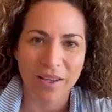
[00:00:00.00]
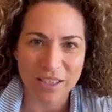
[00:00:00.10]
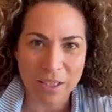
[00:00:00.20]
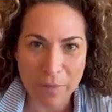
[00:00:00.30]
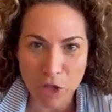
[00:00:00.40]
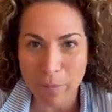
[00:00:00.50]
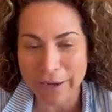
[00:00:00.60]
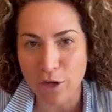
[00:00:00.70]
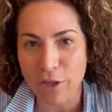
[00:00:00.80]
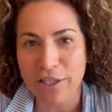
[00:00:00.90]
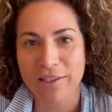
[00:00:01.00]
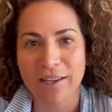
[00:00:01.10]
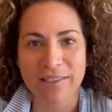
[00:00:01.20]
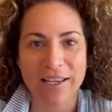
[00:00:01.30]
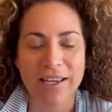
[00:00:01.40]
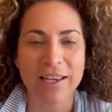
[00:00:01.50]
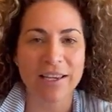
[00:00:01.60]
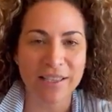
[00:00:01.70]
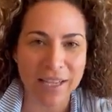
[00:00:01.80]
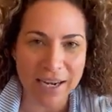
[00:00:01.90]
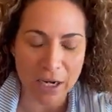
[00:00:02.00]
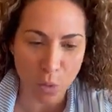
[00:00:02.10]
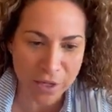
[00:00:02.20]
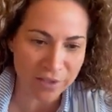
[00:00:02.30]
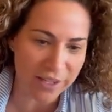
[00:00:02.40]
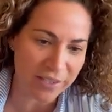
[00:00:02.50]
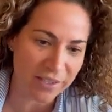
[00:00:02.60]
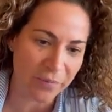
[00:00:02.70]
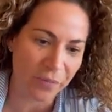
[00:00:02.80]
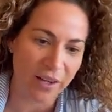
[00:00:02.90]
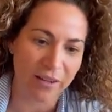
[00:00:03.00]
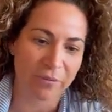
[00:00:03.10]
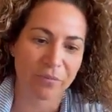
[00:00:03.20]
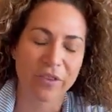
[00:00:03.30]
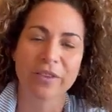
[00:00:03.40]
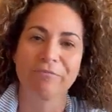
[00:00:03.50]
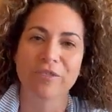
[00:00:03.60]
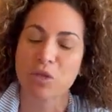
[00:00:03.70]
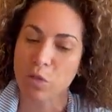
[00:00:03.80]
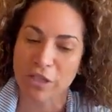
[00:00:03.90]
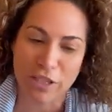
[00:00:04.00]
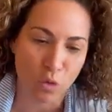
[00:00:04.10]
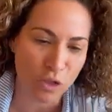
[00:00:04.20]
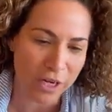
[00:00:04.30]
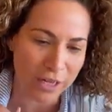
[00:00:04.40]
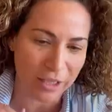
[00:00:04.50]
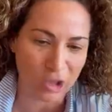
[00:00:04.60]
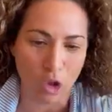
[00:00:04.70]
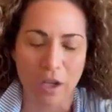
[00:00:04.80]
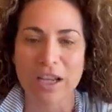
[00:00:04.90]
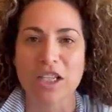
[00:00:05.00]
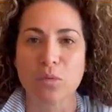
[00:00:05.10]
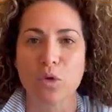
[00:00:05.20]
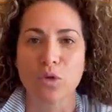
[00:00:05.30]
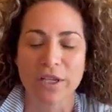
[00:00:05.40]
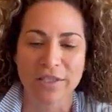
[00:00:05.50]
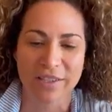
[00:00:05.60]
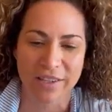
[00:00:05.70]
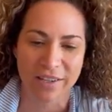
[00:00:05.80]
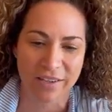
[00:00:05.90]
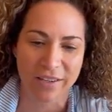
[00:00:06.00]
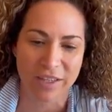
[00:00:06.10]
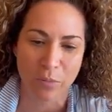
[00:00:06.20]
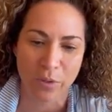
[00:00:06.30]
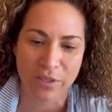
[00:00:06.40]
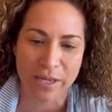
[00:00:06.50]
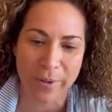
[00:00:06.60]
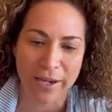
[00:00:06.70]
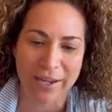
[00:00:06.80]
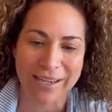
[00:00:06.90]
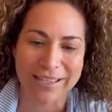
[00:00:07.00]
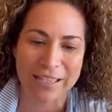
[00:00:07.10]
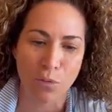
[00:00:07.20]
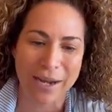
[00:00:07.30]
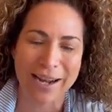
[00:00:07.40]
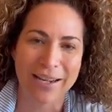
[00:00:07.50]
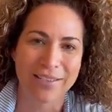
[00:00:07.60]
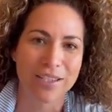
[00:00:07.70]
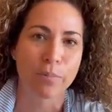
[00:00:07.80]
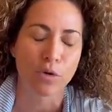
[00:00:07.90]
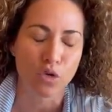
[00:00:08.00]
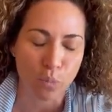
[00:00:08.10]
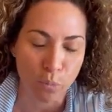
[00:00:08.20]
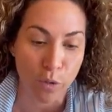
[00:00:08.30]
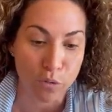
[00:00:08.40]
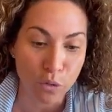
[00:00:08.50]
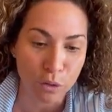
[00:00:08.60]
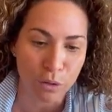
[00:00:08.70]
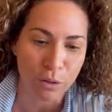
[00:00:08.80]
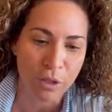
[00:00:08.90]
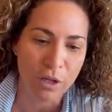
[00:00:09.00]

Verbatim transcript: Estimados periodistas y quintanarruenses, eh, después de escuchar todas las voces y después de haber realizado un análisis profundo